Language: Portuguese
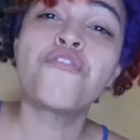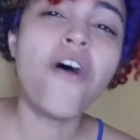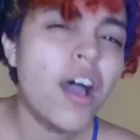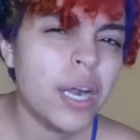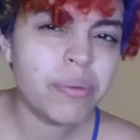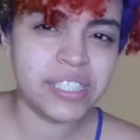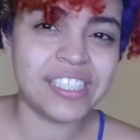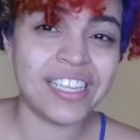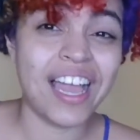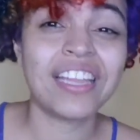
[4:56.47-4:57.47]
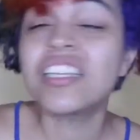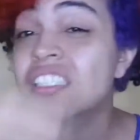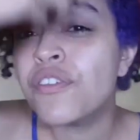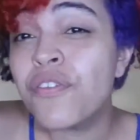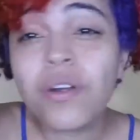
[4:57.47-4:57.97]
foram
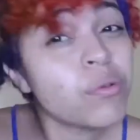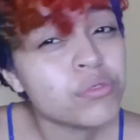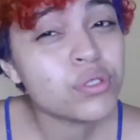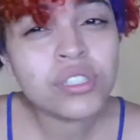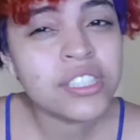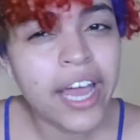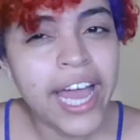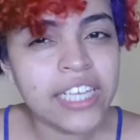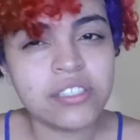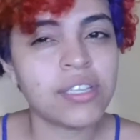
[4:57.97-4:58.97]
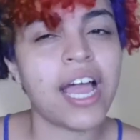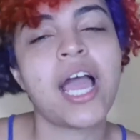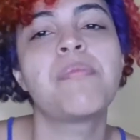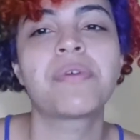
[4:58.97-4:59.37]
ensinados e foram um sucesso na